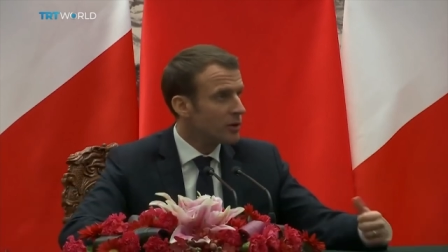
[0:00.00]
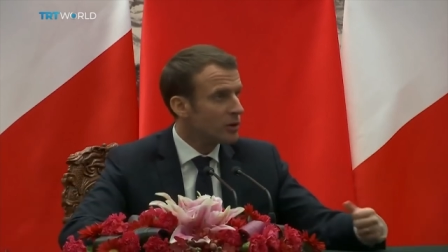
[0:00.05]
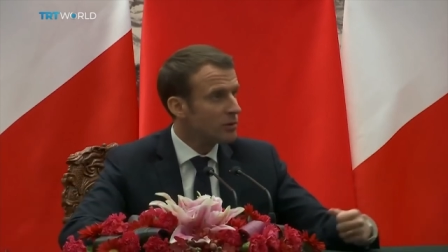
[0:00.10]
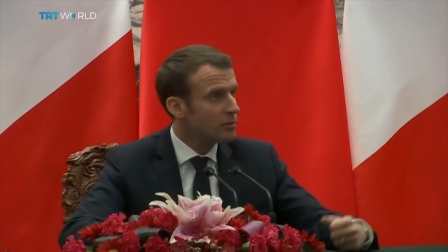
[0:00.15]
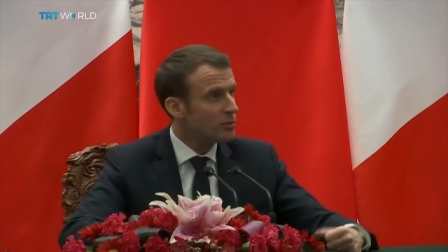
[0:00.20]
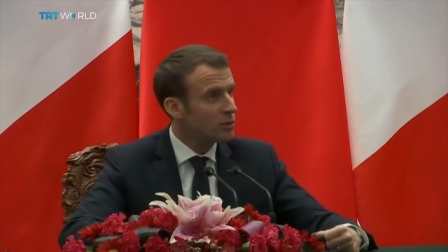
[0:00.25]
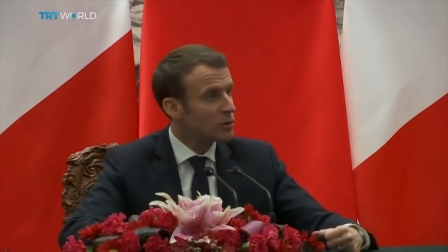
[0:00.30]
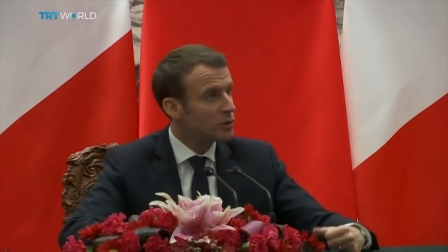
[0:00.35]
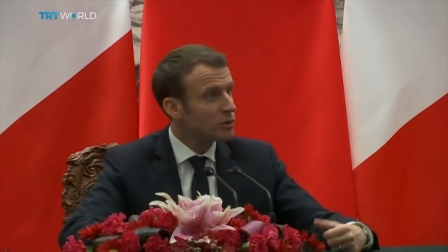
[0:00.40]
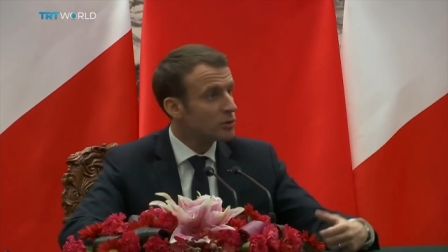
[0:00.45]

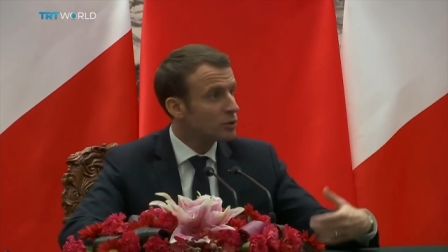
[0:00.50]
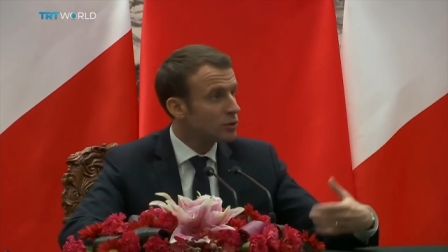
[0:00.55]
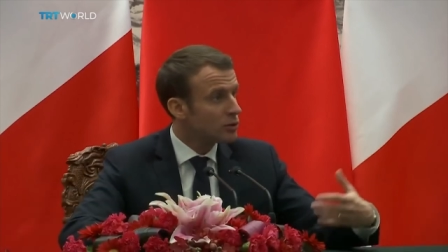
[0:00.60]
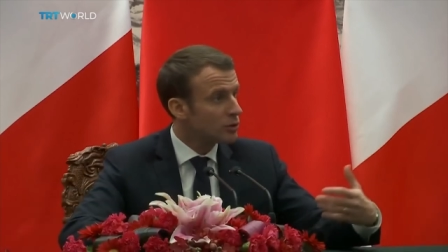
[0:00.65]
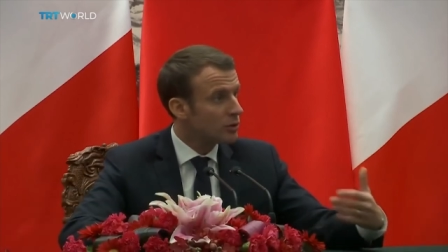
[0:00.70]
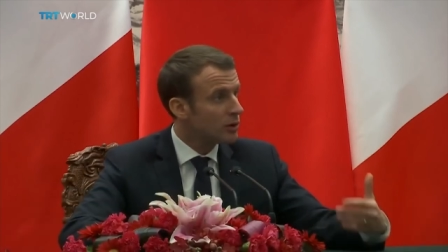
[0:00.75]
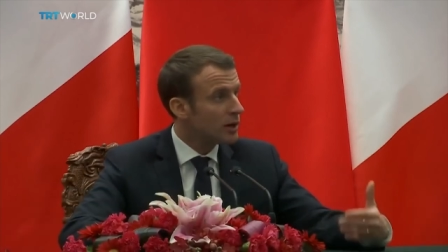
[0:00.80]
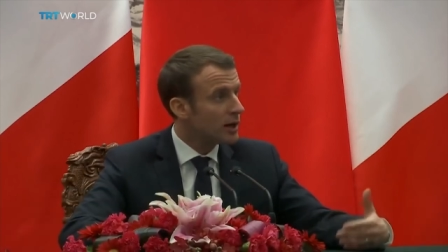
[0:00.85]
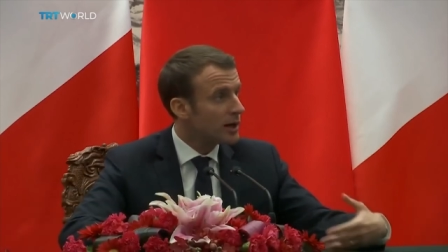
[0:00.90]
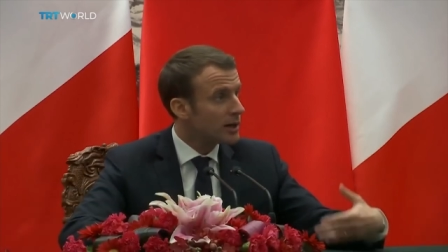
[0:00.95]
Bởi vì phi trường
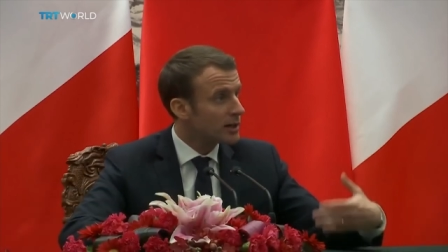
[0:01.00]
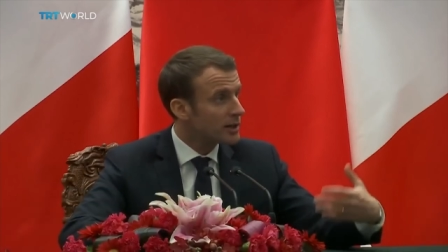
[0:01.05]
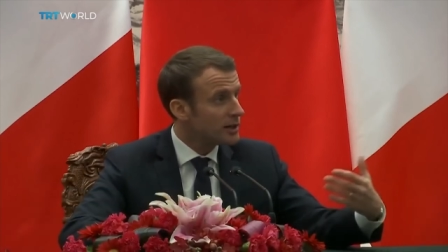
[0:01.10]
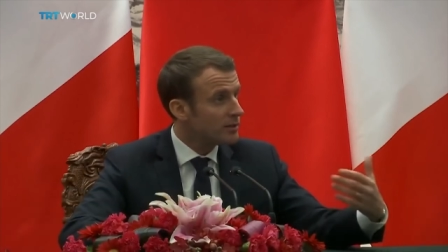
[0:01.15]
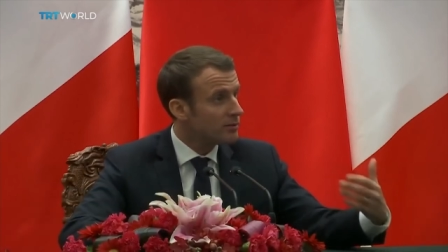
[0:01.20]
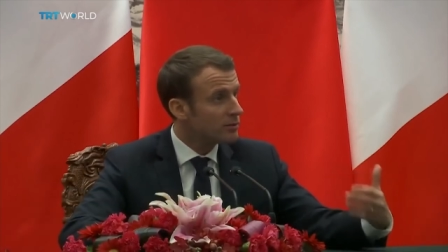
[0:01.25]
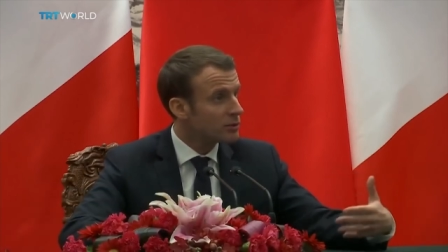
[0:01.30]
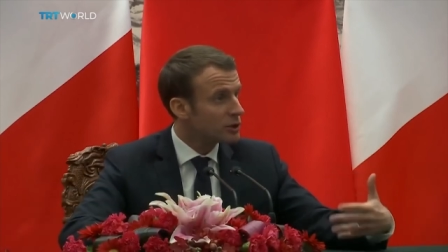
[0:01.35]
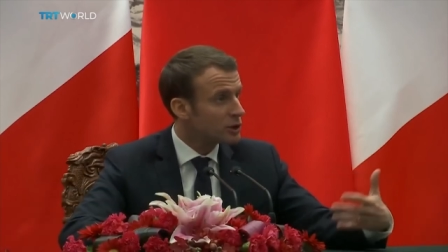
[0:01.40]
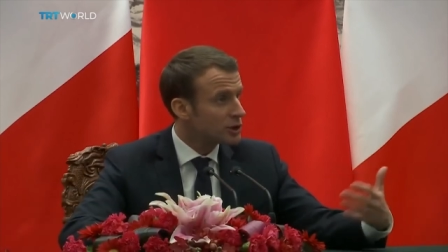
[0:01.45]
này
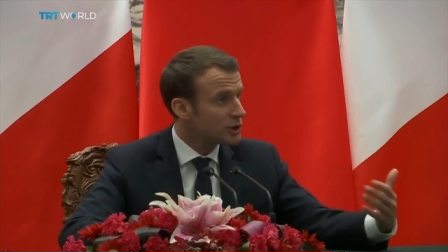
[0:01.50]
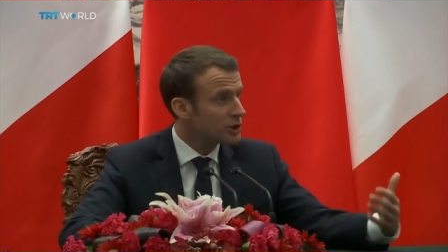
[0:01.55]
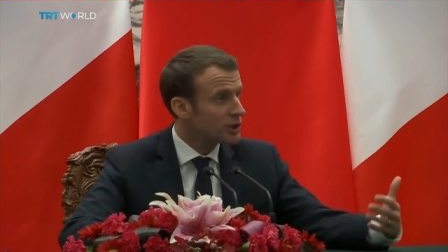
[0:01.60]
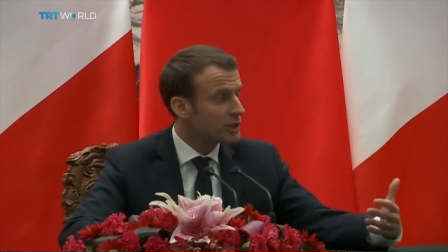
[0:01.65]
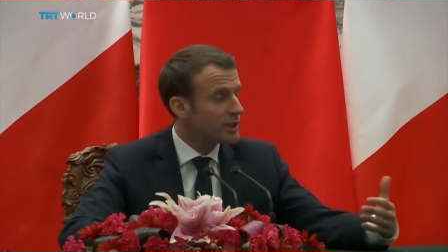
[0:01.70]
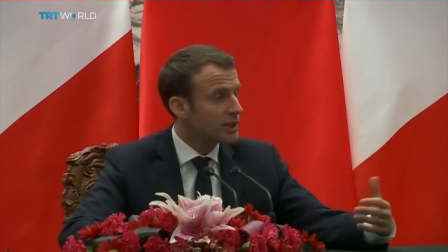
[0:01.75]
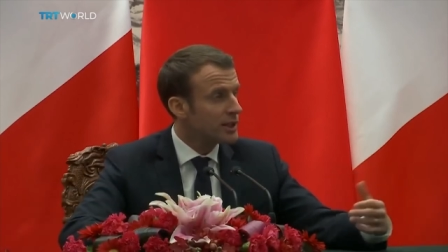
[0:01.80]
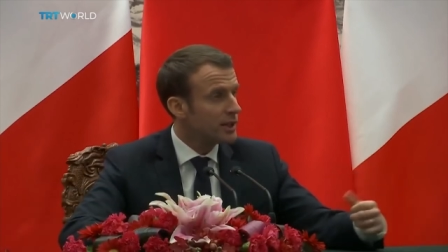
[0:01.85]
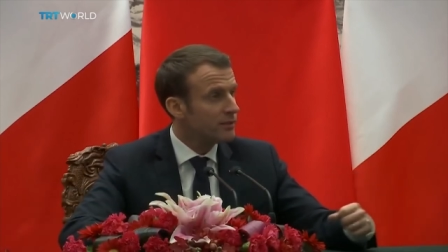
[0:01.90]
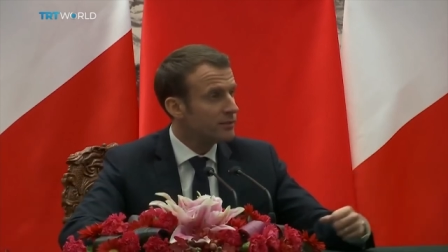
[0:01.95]
có tầm
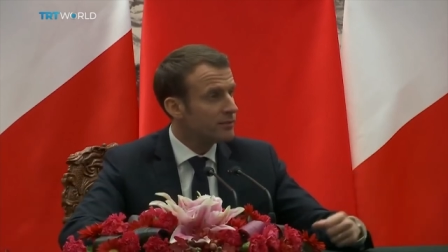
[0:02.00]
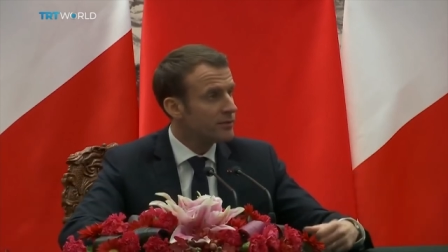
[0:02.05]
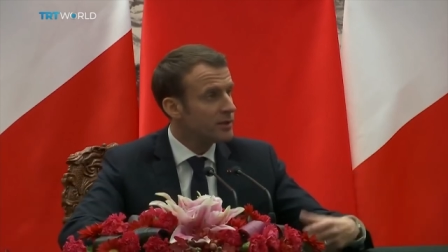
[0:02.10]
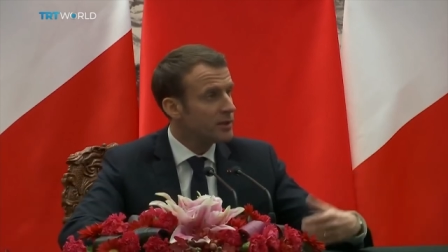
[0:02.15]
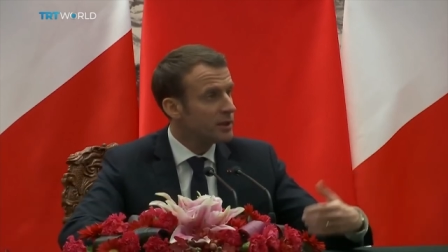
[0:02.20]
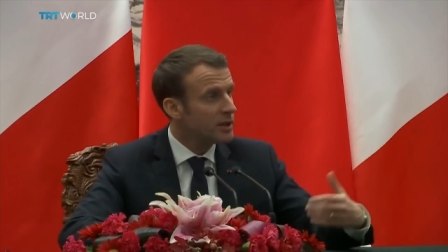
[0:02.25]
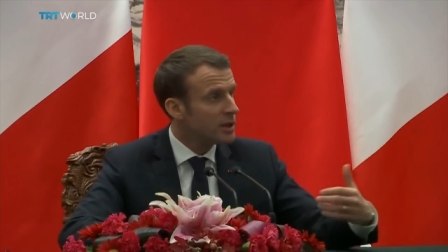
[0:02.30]
quan trọng chiến